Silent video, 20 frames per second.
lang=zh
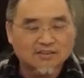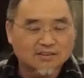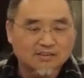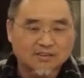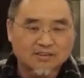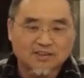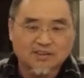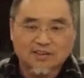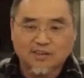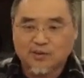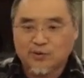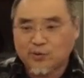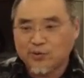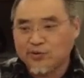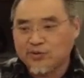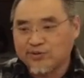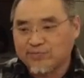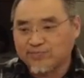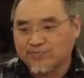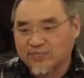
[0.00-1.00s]
你
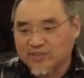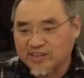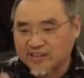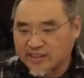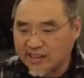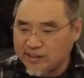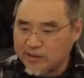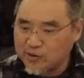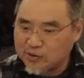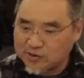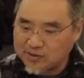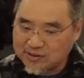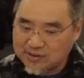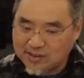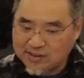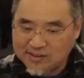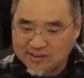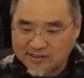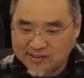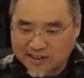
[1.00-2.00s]
去你可以用
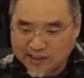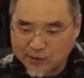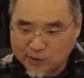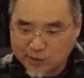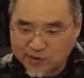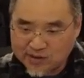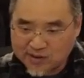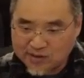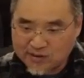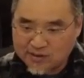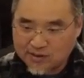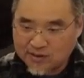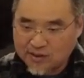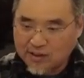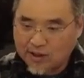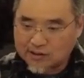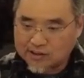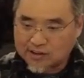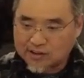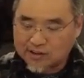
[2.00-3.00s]
圣经来做一个很
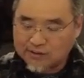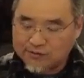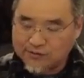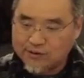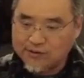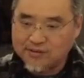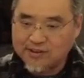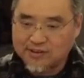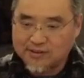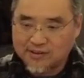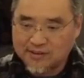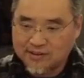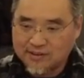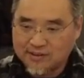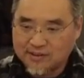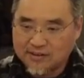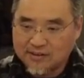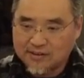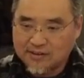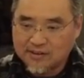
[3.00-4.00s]
好的一个 filter。
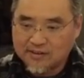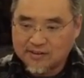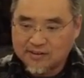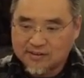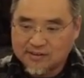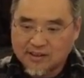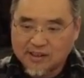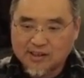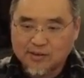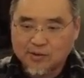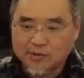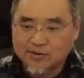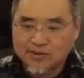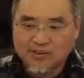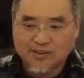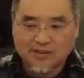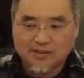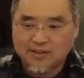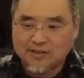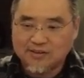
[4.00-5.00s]
这个东西
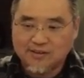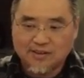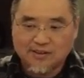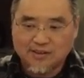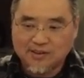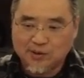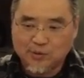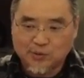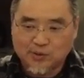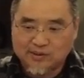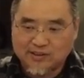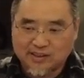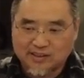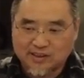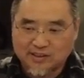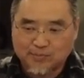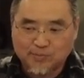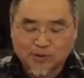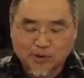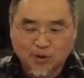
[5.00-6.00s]
跟圣经所讲的
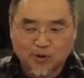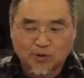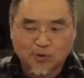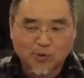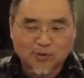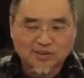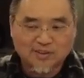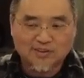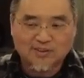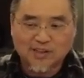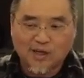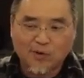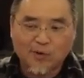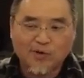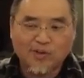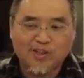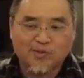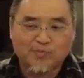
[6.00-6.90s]
不同，或者稍微有点